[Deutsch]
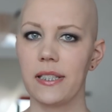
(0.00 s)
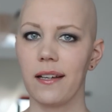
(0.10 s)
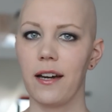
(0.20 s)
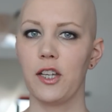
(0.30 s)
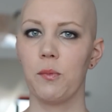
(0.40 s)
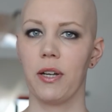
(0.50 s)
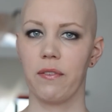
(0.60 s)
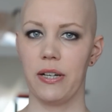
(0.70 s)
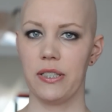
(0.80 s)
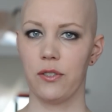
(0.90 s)
dann kann ich mir
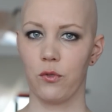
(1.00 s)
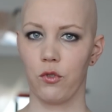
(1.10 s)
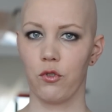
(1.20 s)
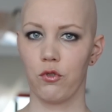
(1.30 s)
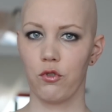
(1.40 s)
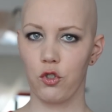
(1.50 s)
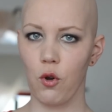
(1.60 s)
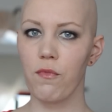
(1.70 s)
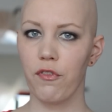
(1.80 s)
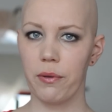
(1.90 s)
quasi so einen
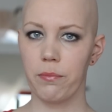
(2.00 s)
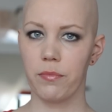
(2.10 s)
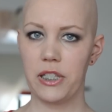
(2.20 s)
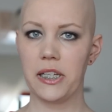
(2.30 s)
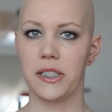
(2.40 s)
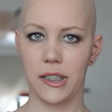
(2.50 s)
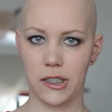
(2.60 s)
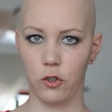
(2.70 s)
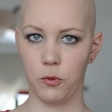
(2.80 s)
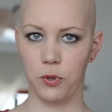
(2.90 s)
Strumpf im
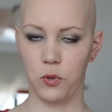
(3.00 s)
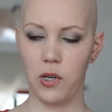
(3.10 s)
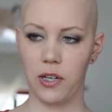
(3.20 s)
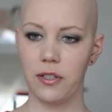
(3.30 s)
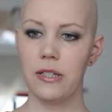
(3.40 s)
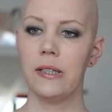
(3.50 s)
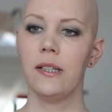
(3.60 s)
Sanitätshaus besorgen.